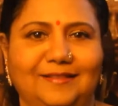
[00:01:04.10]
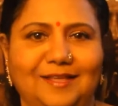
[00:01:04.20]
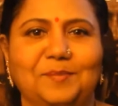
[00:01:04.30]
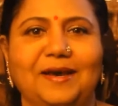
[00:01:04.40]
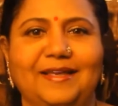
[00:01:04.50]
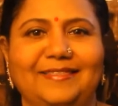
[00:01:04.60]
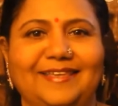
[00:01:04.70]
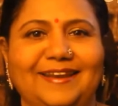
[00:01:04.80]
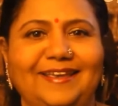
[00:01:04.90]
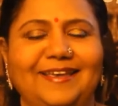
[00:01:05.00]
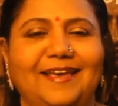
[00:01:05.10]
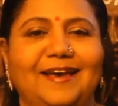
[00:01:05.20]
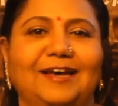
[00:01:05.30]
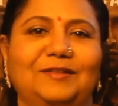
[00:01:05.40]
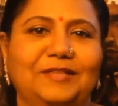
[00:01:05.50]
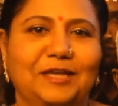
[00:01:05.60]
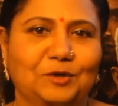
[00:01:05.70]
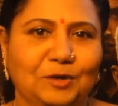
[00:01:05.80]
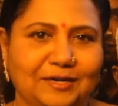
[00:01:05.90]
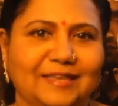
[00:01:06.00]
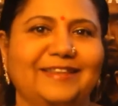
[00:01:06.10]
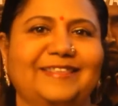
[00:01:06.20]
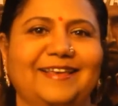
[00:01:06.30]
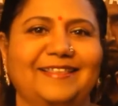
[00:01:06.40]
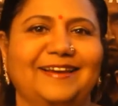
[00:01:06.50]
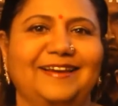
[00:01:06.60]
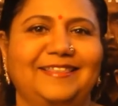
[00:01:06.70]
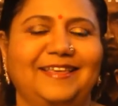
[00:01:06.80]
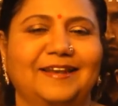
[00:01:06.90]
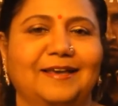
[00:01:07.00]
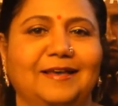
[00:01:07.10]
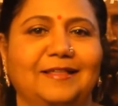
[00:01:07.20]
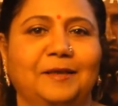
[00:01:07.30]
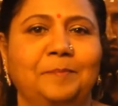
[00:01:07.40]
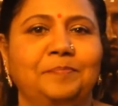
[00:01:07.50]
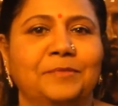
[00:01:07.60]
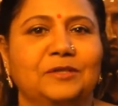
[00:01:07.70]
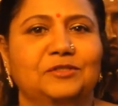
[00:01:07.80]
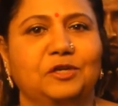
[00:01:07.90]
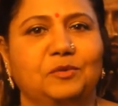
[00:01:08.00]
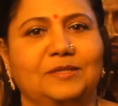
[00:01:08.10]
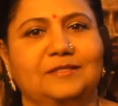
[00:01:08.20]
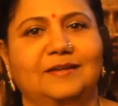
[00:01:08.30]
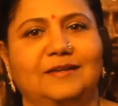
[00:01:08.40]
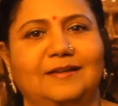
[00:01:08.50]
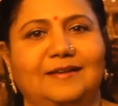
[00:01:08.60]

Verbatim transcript: அதுதான் மாயத்திரை அது வந்து என் டாக்டர் கீர்த்தனா தான் எழுதியிருக்கா அதை So it வாஸ் அ